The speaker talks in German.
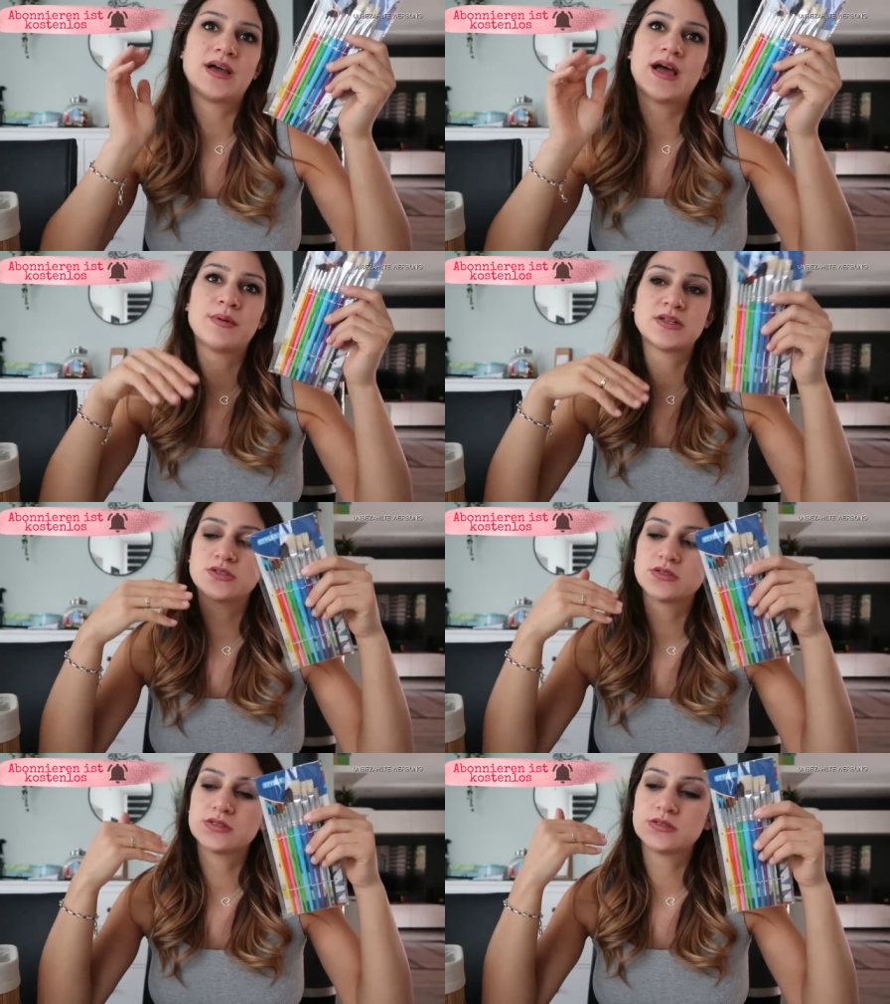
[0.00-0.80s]
Aber
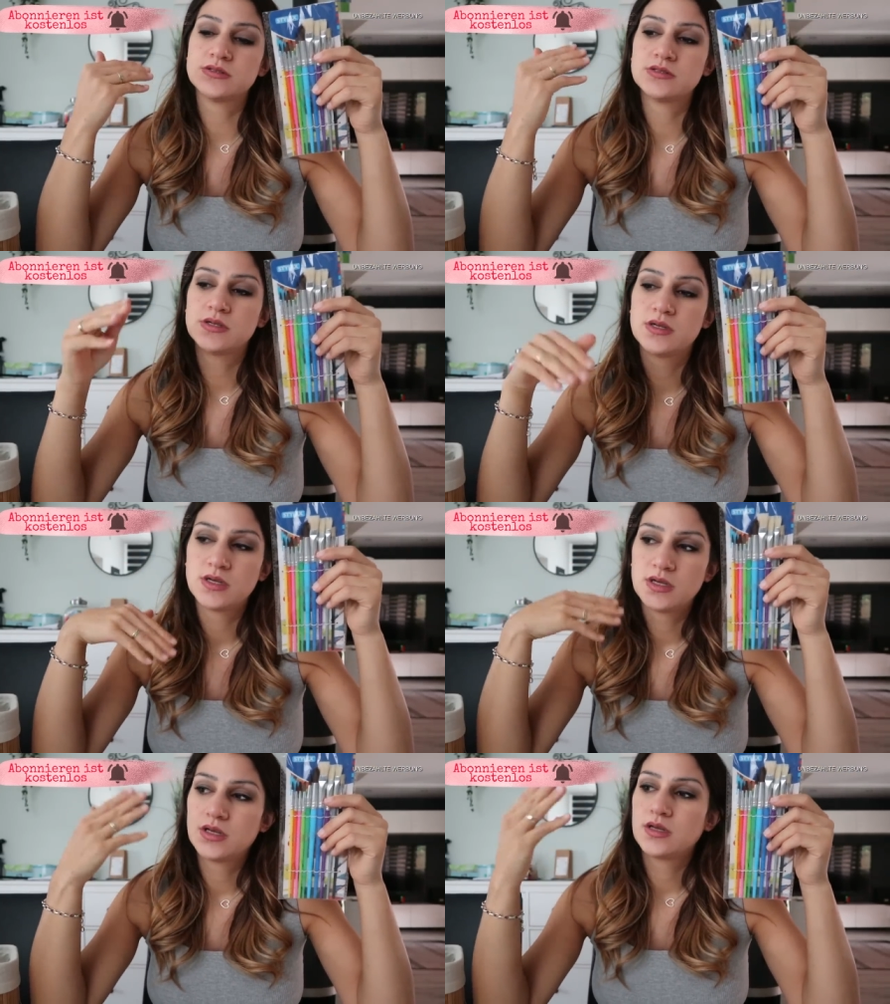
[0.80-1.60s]
ansonsten
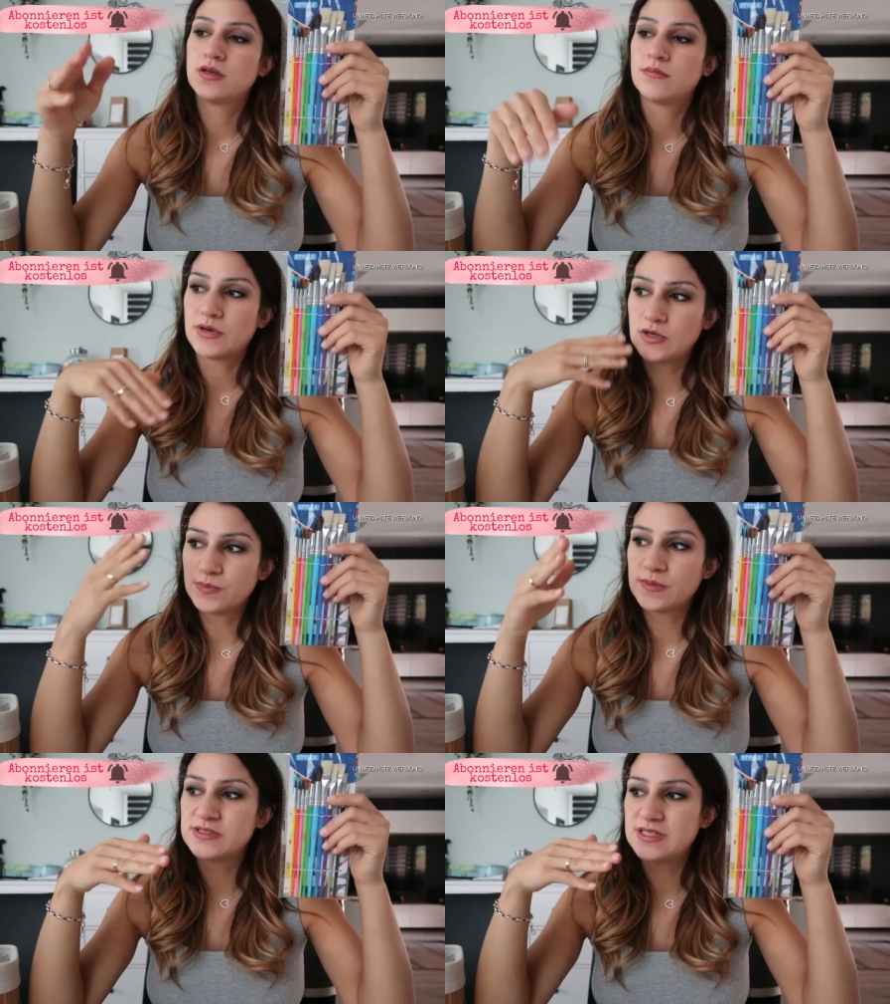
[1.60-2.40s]

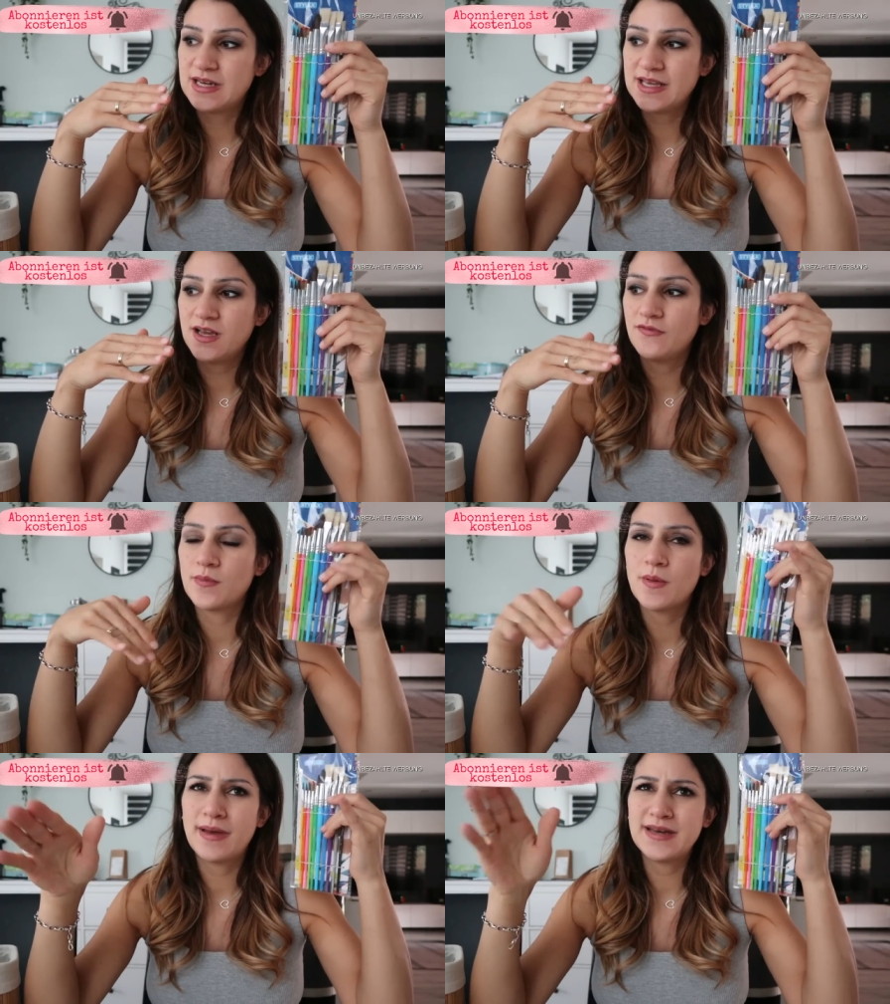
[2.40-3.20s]
braucht man ein bisschen länger.
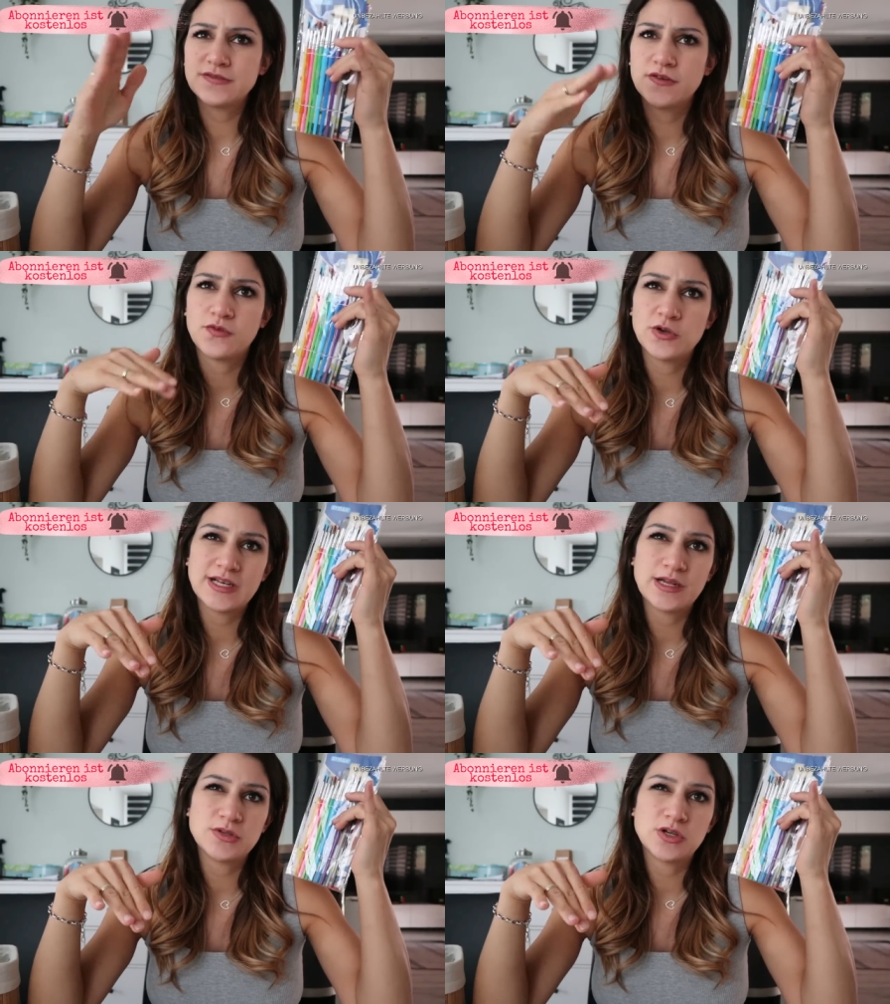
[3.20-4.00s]
Wenn man beides
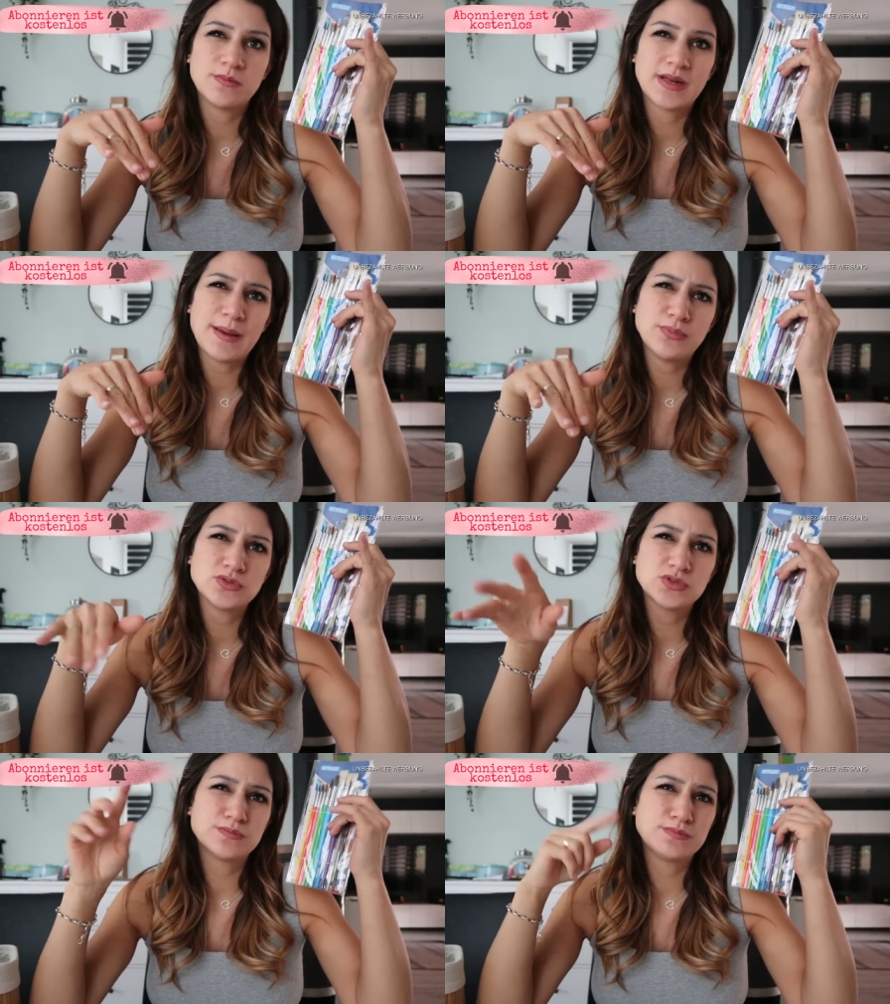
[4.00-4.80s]
verfolgt, glaube ich, kommt man ab
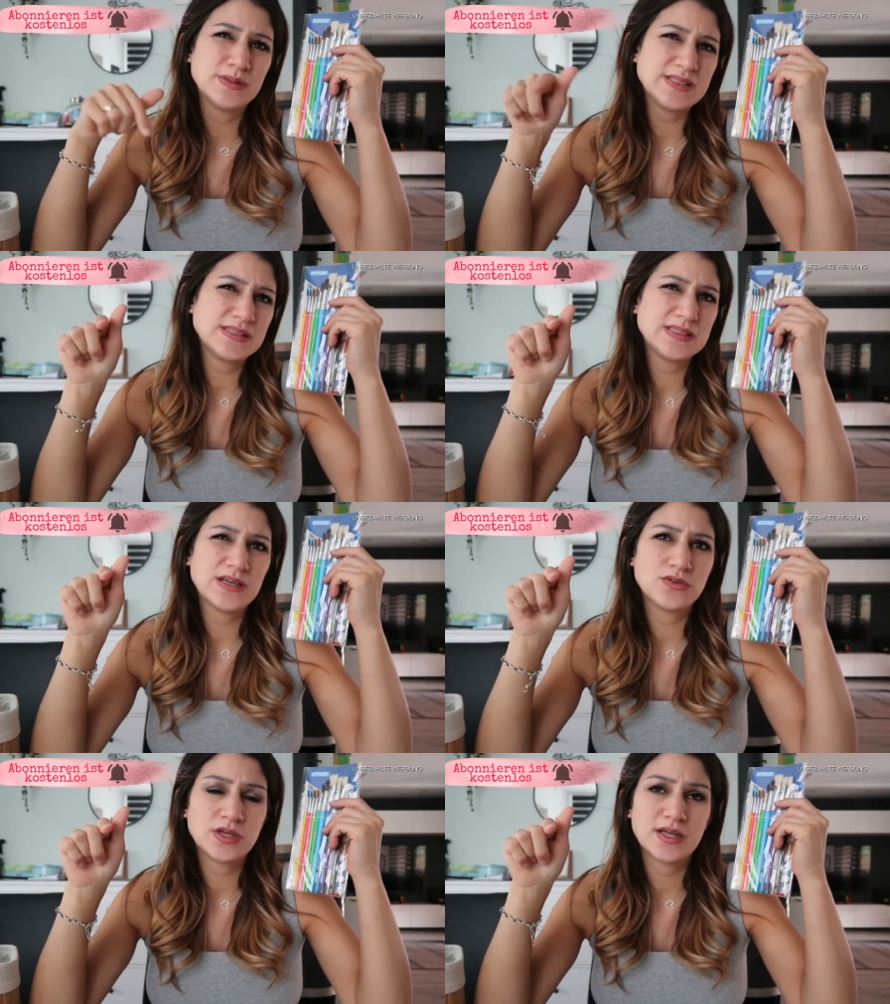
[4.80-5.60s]
und zu ein
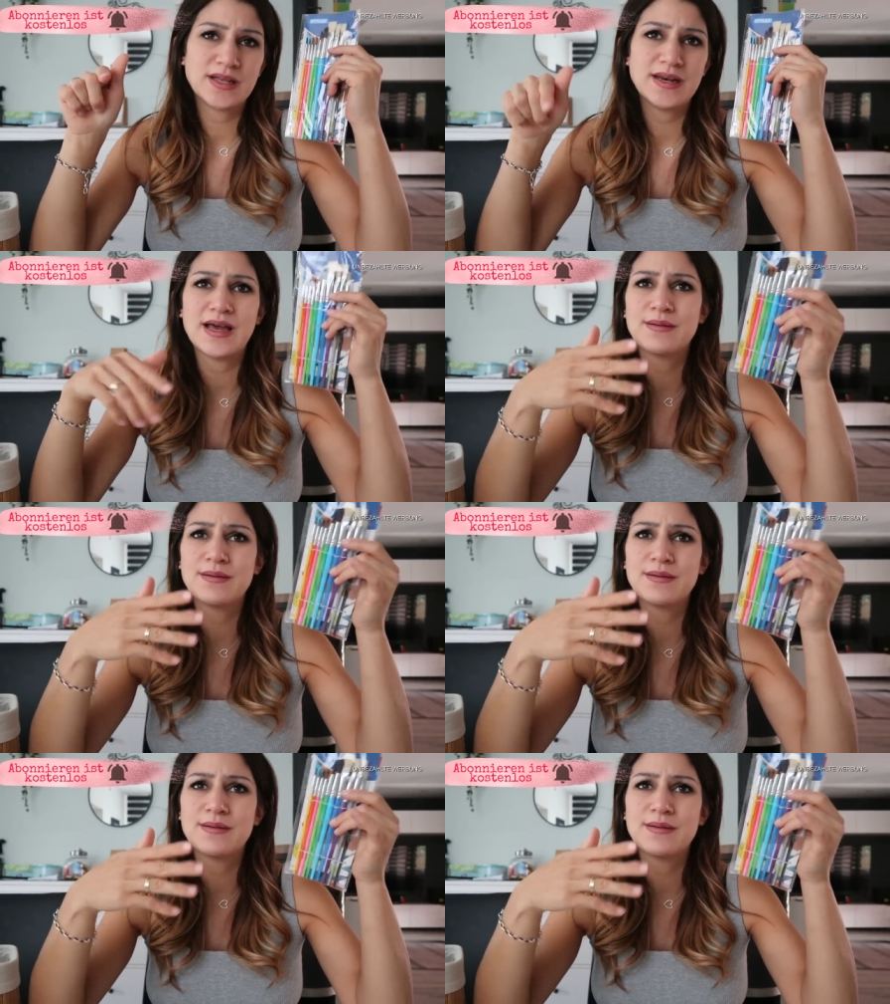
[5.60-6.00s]
bisschen durcheinander.